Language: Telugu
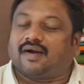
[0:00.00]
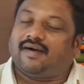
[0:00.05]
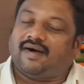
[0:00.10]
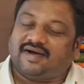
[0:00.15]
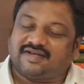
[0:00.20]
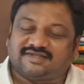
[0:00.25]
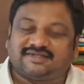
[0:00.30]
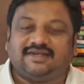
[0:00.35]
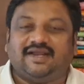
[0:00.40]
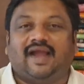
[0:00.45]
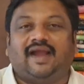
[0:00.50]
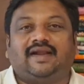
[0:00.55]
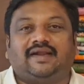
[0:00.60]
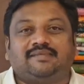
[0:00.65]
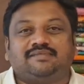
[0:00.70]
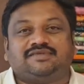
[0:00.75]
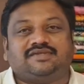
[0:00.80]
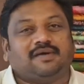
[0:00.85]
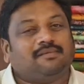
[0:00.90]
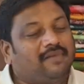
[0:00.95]
కాస్ట్లీ
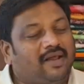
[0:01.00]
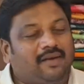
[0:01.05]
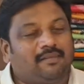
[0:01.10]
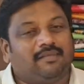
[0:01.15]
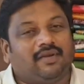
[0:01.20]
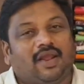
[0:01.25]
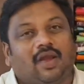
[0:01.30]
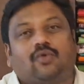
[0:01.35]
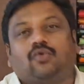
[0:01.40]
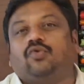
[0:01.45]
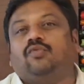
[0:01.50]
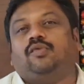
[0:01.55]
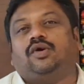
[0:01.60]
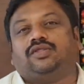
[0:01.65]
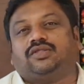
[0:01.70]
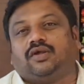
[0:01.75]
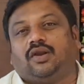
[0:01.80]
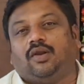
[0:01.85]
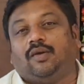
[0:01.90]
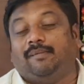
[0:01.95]
ఐటమ్సే మనం ఎక్కువ
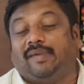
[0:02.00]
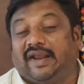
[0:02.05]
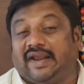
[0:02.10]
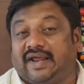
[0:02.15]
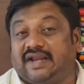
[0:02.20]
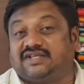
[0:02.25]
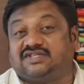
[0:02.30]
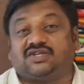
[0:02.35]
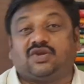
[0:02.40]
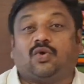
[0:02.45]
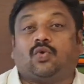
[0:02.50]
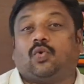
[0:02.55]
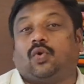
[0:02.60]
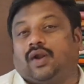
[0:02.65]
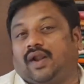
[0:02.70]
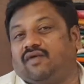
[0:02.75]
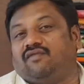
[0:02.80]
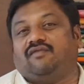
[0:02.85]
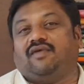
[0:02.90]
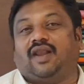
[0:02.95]
మొత్తంలో బెనారస్లో
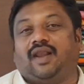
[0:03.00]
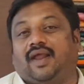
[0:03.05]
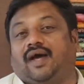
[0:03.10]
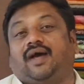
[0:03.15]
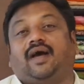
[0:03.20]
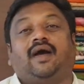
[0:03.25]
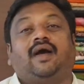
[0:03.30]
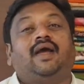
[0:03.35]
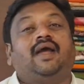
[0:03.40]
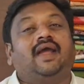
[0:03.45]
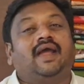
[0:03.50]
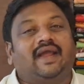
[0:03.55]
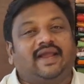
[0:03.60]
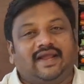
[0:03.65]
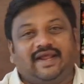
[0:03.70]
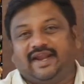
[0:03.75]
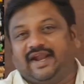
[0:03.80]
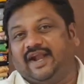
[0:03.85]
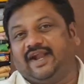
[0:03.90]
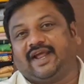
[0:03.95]
కొనడం వల్ల
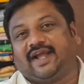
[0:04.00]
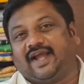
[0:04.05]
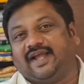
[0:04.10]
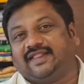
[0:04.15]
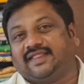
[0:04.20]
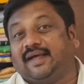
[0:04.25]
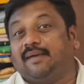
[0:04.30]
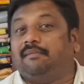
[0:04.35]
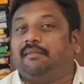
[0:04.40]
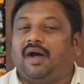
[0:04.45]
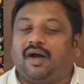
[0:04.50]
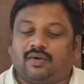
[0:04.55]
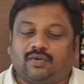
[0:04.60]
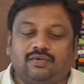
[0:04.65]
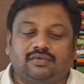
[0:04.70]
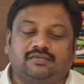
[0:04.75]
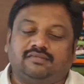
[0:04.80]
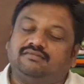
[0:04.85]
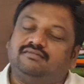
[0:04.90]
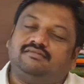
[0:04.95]
ఈ రేటుకైతే
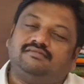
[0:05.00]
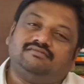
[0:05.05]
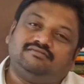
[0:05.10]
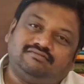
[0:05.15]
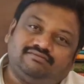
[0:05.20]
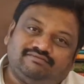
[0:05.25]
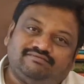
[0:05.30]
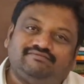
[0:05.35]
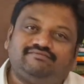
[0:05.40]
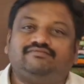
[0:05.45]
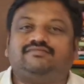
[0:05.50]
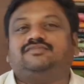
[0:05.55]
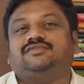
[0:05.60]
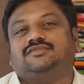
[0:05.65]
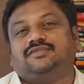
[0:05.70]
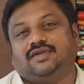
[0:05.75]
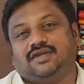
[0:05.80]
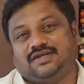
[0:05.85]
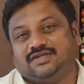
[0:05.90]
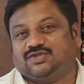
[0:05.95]
మాకు
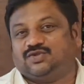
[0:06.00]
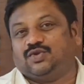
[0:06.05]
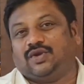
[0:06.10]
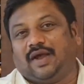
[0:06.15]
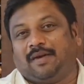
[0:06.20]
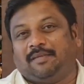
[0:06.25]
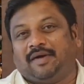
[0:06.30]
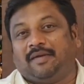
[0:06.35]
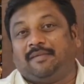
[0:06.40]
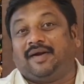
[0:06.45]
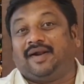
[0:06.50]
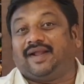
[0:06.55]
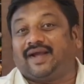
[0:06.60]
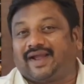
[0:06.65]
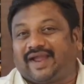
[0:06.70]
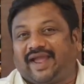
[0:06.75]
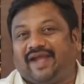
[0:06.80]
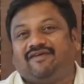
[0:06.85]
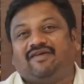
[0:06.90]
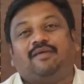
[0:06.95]
ఇస్తున్నామన్నమాట
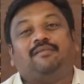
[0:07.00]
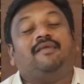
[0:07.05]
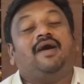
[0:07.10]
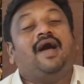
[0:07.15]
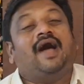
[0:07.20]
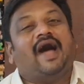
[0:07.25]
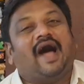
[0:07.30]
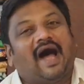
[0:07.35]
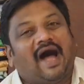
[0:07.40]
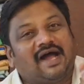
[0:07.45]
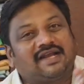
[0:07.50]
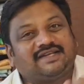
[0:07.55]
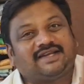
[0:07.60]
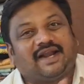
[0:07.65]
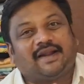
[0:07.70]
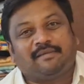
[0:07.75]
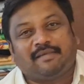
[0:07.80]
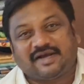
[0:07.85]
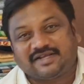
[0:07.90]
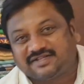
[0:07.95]
కేవలం
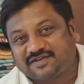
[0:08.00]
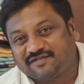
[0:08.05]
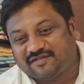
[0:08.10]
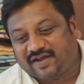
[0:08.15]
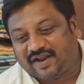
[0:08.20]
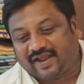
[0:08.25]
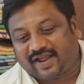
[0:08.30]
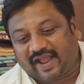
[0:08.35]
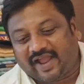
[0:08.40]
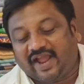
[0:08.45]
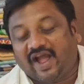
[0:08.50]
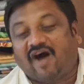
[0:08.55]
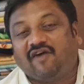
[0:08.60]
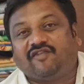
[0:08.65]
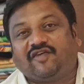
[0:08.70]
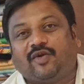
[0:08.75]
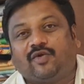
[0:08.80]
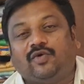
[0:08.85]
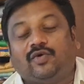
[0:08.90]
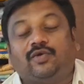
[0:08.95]
ఆషాఢ మాసం వరకే ఈ
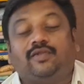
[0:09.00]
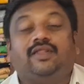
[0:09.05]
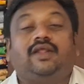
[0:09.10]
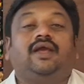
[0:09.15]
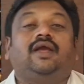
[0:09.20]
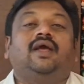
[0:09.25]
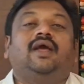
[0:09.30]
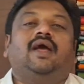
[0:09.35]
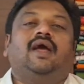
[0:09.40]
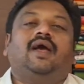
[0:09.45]
ఆఫర్ ఉంటుంది